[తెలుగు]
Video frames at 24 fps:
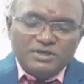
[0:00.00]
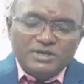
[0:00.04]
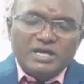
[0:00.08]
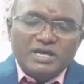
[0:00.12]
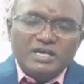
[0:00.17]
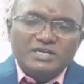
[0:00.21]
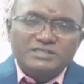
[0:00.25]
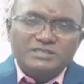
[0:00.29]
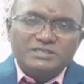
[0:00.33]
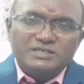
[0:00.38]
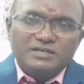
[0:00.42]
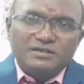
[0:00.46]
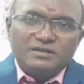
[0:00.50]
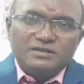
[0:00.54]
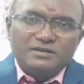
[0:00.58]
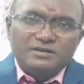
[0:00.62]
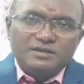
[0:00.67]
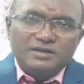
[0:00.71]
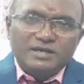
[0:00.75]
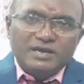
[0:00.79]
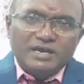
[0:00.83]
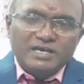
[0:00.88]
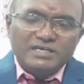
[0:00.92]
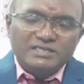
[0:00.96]
రాష్ట్ర
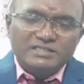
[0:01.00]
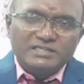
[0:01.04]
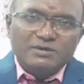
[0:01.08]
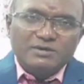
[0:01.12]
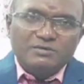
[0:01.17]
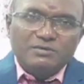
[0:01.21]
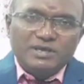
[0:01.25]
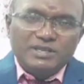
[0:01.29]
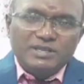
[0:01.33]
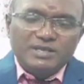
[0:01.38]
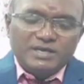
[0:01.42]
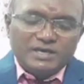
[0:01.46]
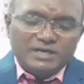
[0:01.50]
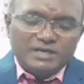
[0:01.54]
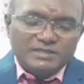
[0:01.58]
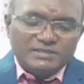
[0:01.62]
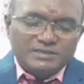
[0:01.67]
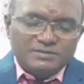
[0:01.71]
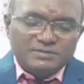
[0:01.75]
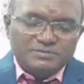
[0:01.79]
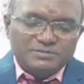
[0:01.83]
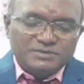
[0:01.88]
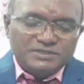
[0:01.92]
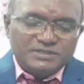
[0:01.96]
న్యాయ సేవాధికార
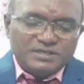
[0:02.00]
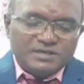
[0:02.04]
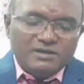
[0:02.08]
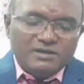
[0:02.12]
సంస్థ